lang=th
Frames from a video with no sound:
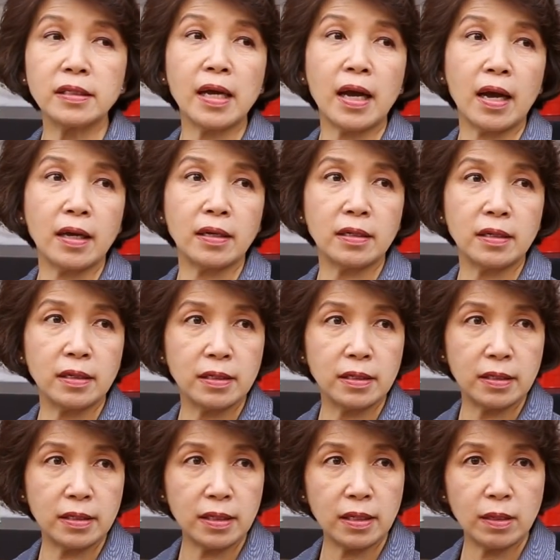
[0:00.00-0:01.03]
จ่าย
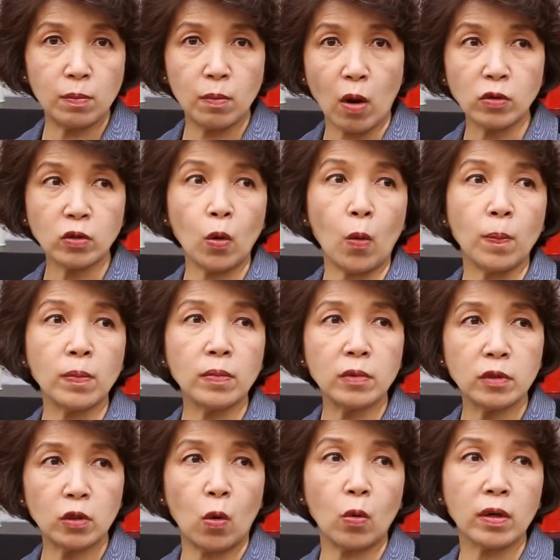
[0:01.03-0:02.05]
ที่เหมาะสม
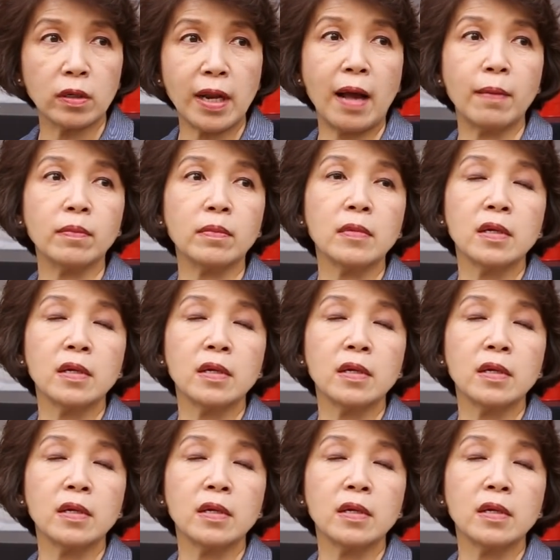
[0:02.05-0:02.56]
ตรงตาม